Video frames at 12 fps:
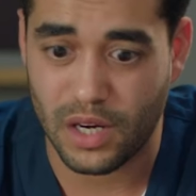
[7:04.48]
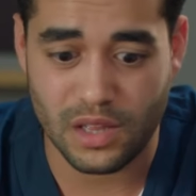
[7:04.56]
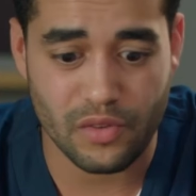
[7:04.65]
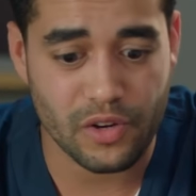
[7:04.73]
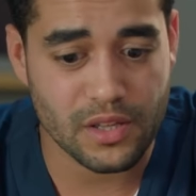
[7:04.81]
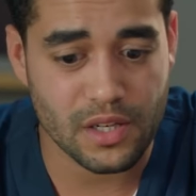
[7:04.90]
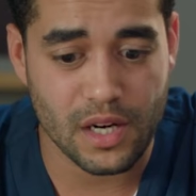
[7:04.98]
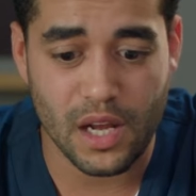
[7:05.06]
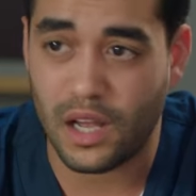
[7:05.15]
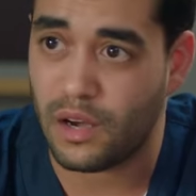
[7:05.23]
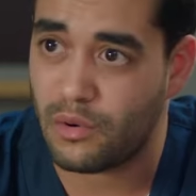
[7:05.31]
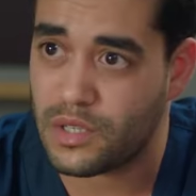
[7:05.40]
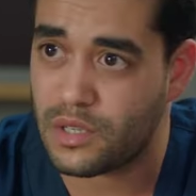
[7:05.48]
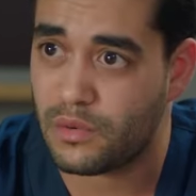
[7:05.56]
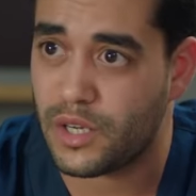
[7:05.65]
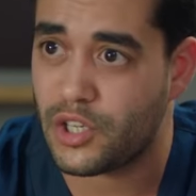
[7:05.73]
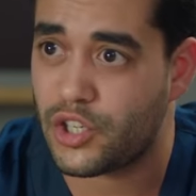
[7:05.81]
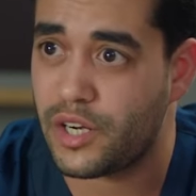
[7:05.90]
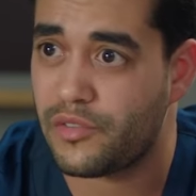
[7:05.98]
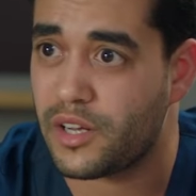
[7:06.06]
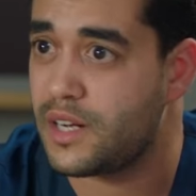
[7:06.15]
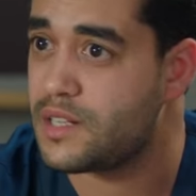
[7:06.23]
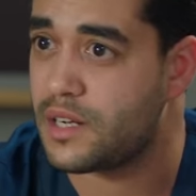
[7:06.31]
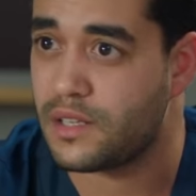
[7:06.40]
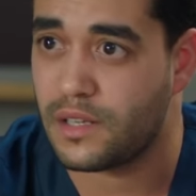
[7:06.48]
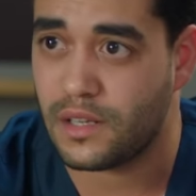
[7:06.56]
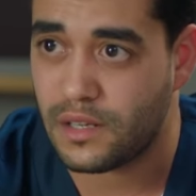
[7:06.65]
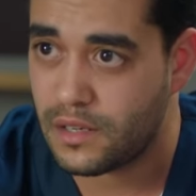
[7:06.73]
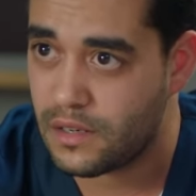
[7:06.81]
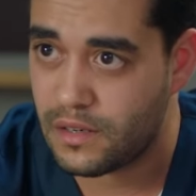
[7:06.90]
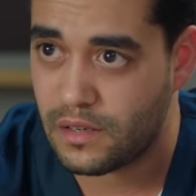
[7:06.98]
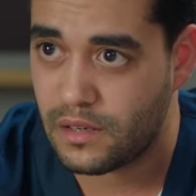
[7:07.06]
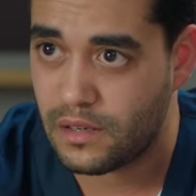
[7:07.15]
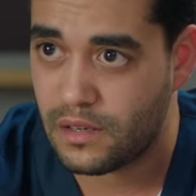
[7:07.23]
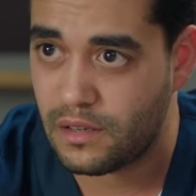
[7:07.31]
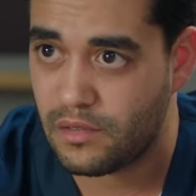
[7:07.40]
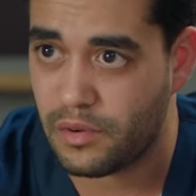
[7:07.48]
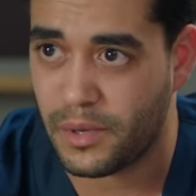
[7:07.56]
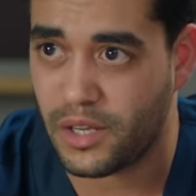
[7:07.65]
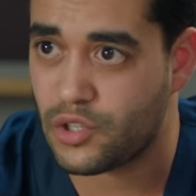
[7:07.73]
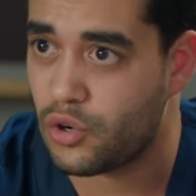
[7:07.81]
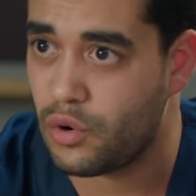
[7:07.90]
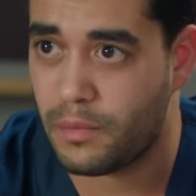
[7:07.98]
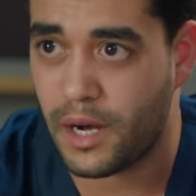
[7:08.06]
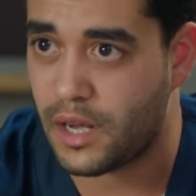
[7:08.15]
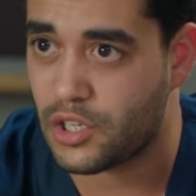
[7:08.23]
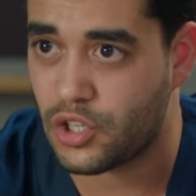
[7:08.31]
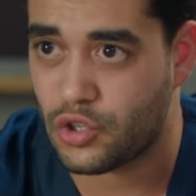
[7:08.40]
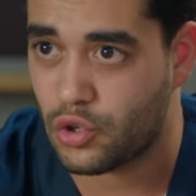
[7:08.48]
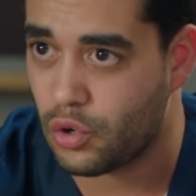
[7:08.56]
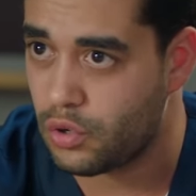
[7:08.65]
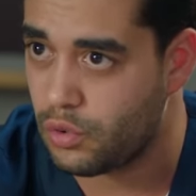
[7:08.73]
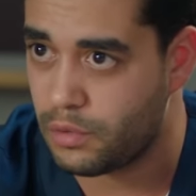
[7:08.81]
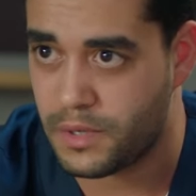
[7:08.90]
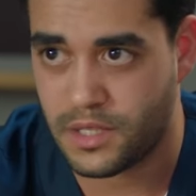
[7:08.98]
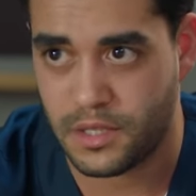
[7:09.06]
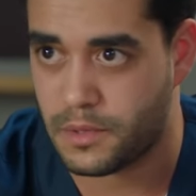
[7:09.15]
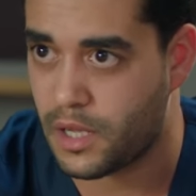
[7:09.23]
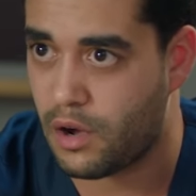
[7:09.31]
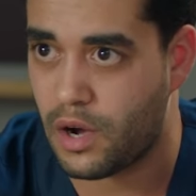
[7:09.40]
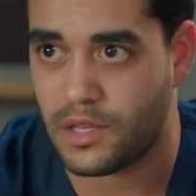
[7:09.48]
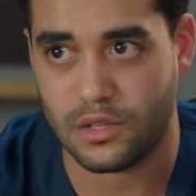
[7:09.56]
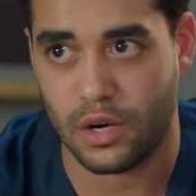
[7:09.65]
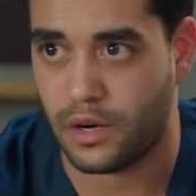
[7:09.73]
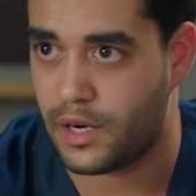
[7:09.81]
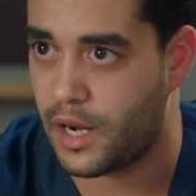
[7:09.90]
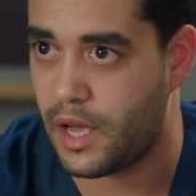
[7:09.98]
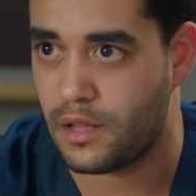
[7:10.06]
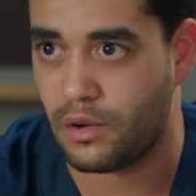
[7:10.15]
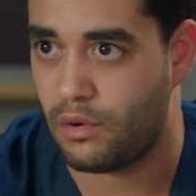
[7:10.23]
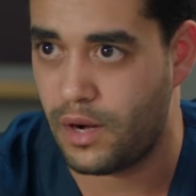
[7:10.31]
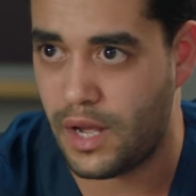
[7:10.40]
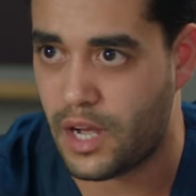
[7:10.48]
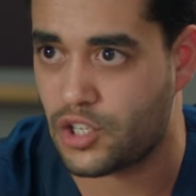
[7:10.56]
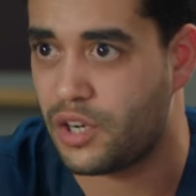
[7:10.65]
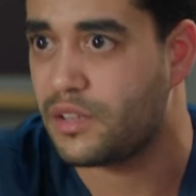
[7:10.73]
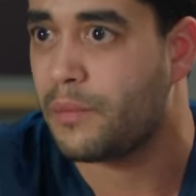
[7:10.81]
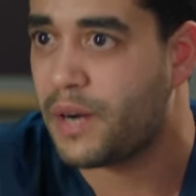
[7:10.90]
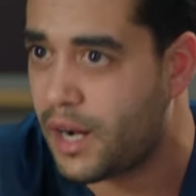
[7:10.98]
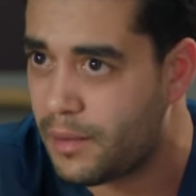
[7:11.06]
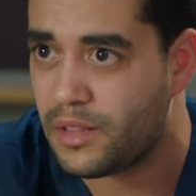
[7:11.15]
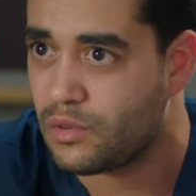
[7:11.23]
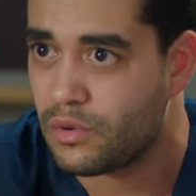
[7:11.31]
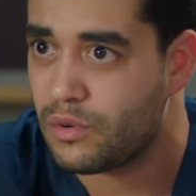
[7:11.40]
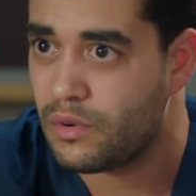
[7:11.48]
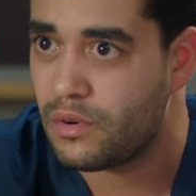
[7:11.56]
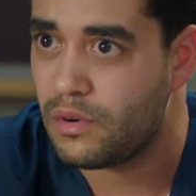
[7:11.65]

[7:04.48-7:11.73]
انا اتفقت ان انا هتجوزك ونعيش هنا في خلال سنتين فما يجيش هو بقى علشان شغله والبيزنس بتاعه عايز يغير لنا حياتنا كلها عشان يطمن على بنته